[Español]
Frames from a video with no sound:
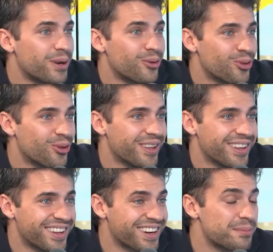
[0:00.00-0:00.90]
preludio
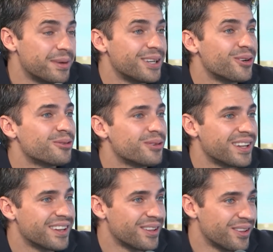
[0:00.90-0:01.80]
de Rachmaninoff,
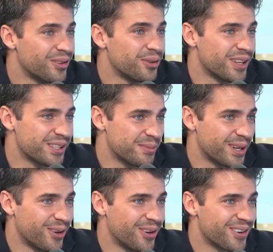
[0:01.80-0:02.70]
el do diez
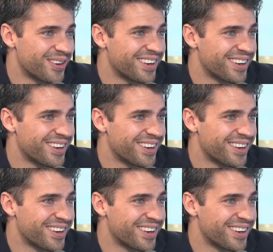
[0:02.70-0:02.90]
menor,